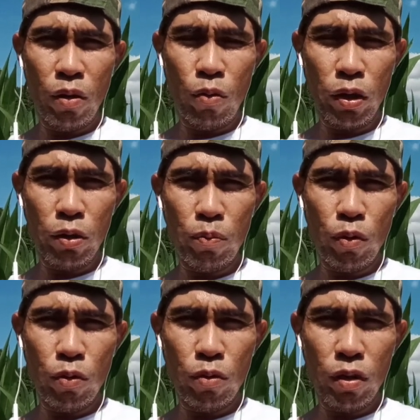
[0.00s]
Huwag niyo
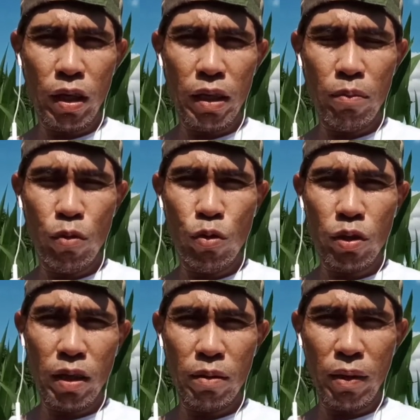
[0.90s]
pong
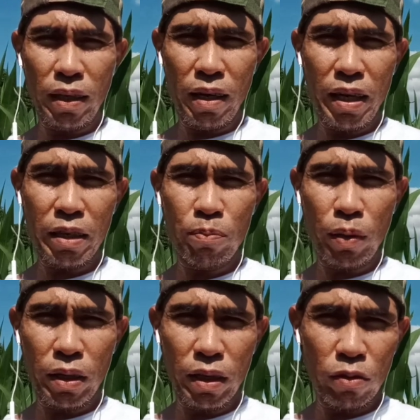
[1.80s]
kalimutang mag-like
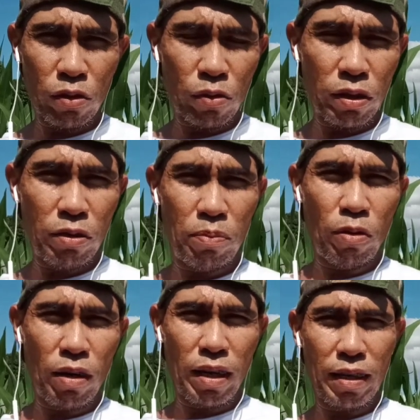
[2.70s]
pag nagustuhan niyo
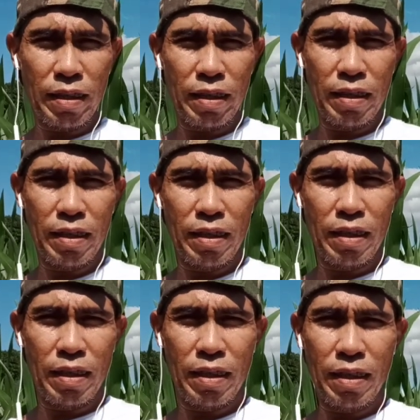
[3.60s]
po ang aking
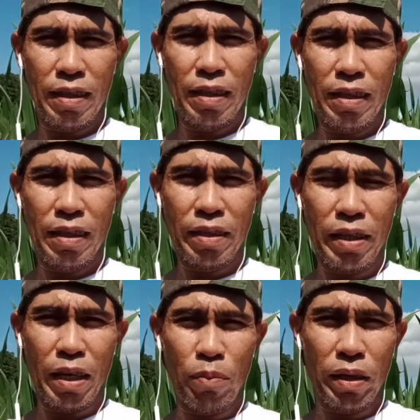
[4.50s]
uh,
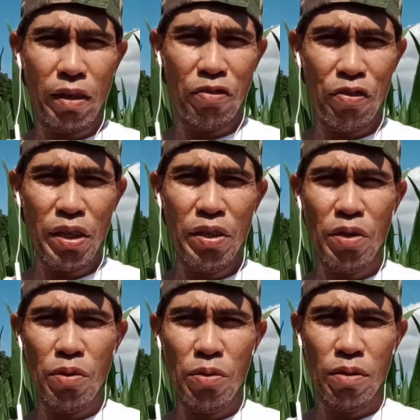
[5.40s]
tema ng
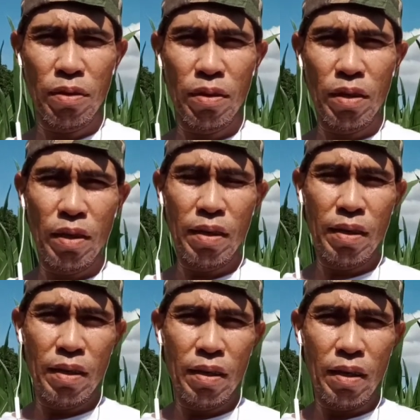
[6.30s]
video.
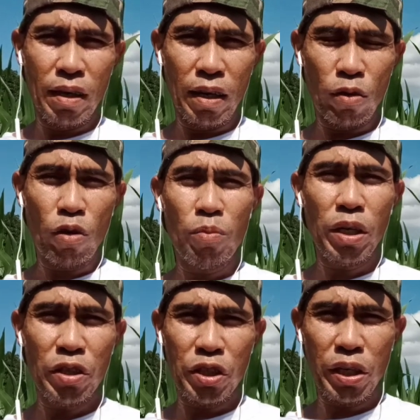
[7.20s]

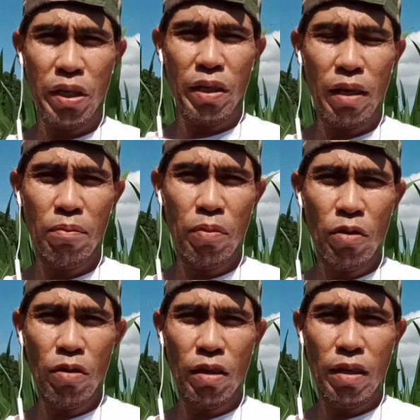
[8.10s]
Comment, share lang
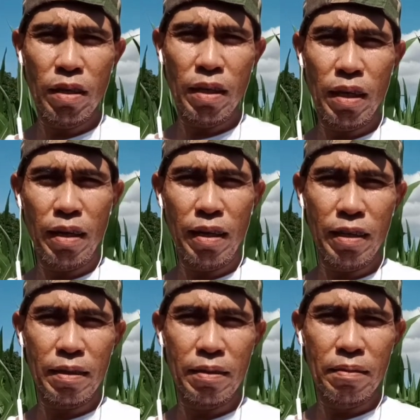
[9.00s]
po.
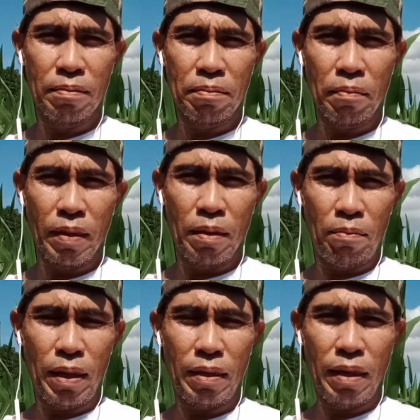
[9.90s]
At
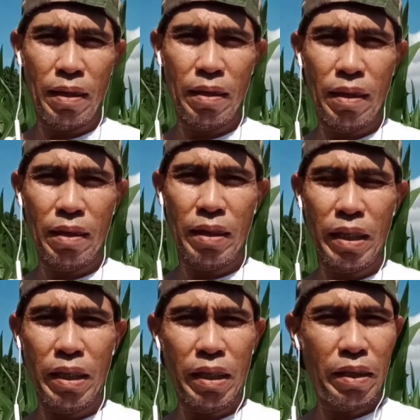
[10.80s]
pag talagang
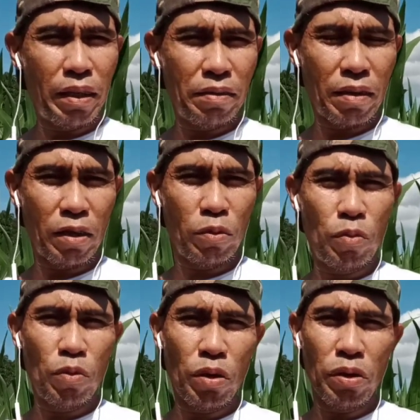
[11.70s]
naging interesado
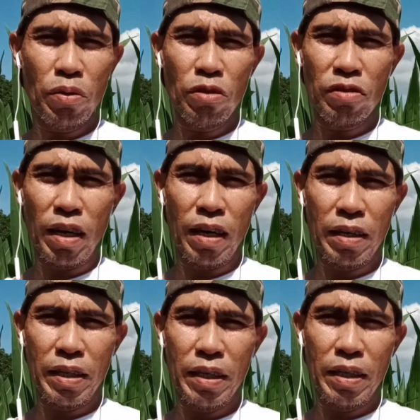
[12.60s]
po kayo sa
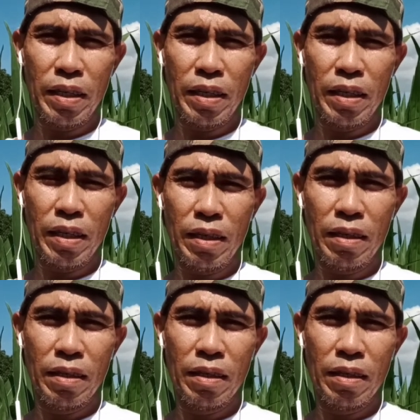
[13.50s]
aking uh,